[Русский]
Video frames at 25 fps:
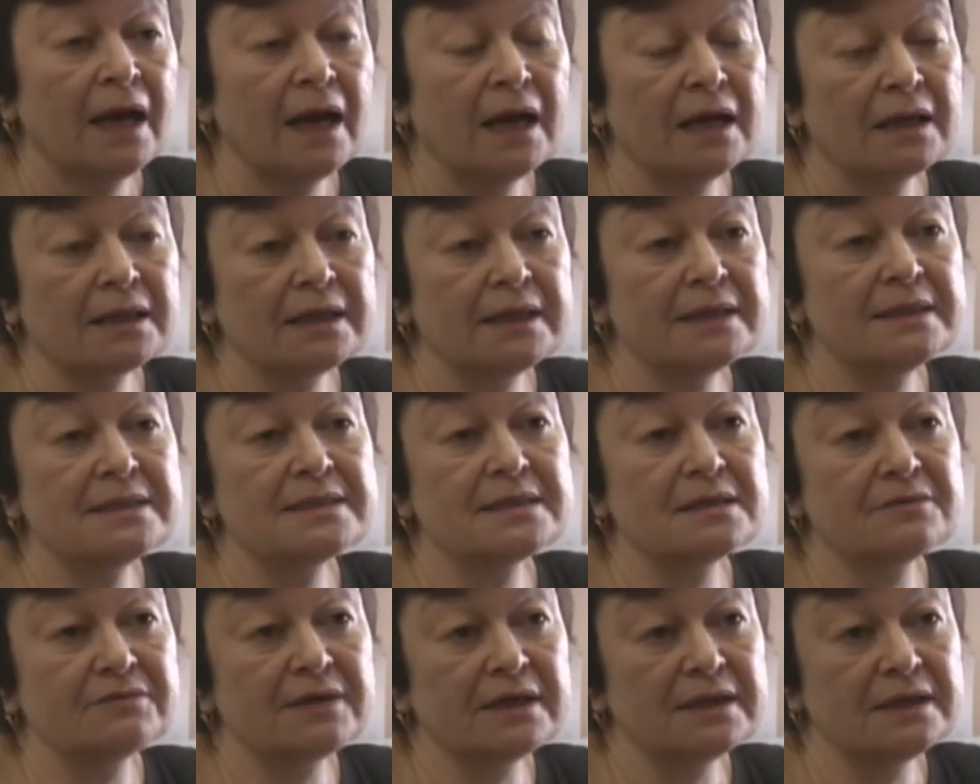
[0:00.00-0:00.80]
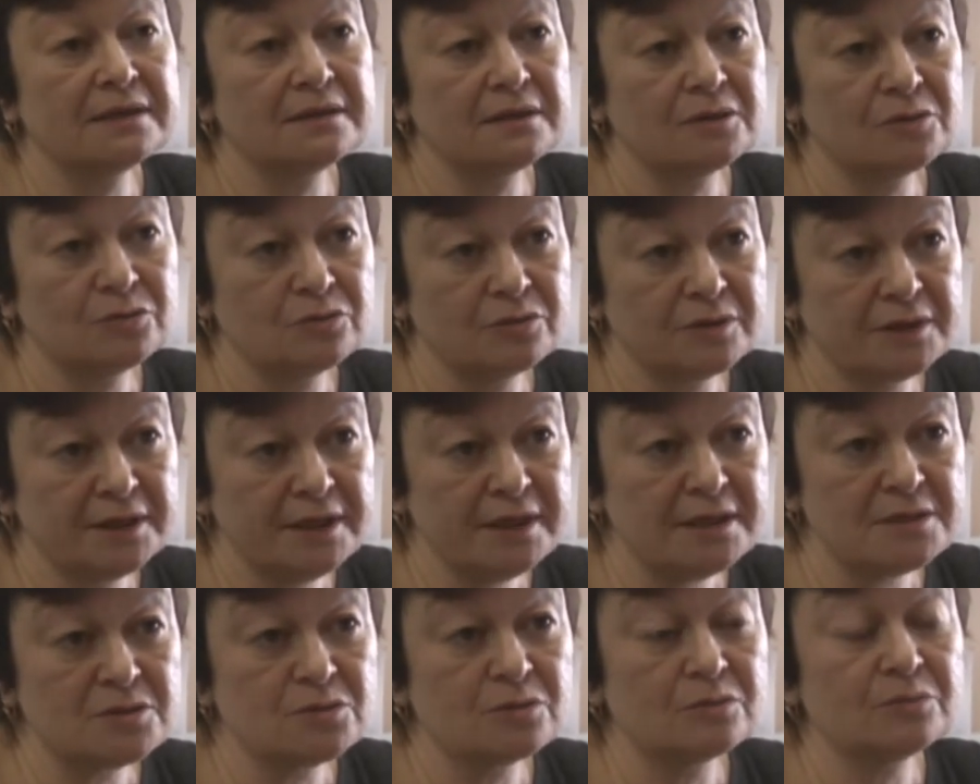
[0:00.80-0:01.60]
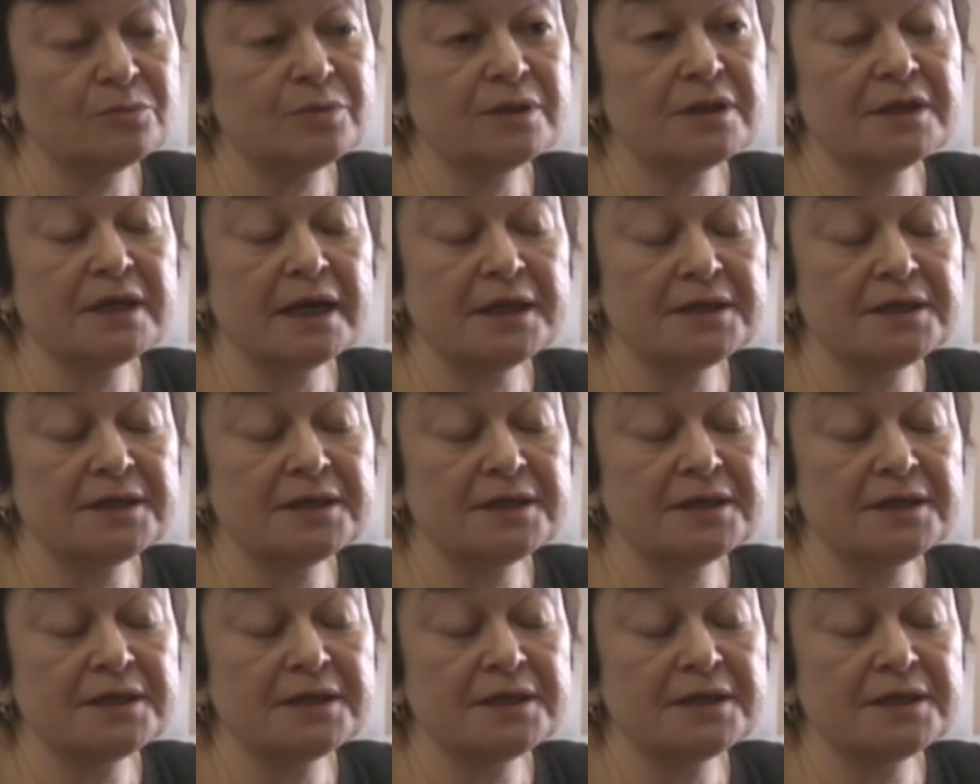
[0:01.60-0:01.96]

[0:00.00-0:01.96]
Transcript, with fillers: Организовали такой рейс, он был